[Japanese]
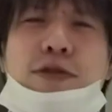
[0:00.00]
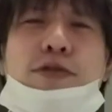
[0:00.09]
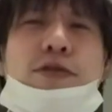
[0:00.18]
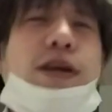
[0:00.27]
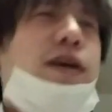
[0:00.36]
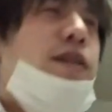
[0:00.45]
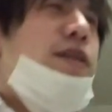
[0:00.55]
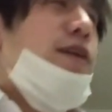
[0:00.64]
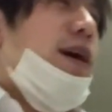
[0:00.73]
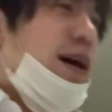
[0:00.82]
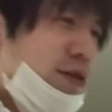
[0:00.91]
いうことで。
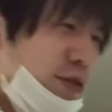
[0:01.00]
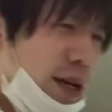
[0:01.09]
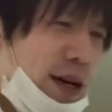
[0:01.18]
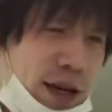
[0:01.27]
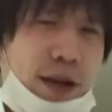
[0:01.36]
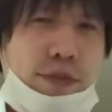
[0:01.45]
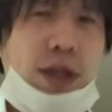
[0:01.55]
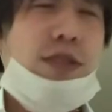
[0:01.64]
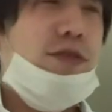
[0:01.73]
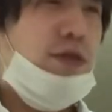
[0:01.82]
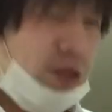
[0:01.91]
あのじゃあ、え
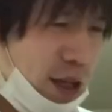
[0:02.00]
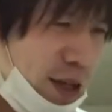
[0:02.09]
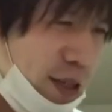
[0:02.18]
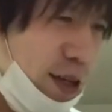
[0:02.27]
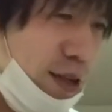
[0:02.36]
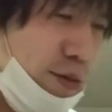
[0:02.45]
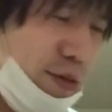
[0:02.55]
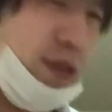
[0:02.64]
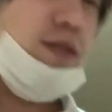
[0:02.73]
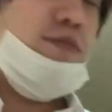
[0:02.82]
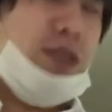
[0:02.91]
メスをいただきたいと思い
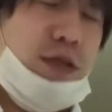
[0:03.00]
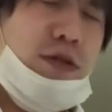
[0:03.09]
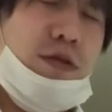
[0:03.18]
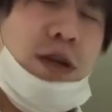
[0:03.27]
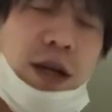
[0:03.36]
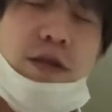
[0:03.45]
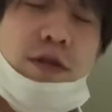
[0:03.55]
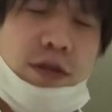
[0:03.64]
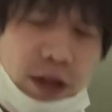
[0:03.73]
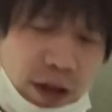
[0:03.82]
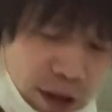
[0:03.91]
ますメスメスってことあれですね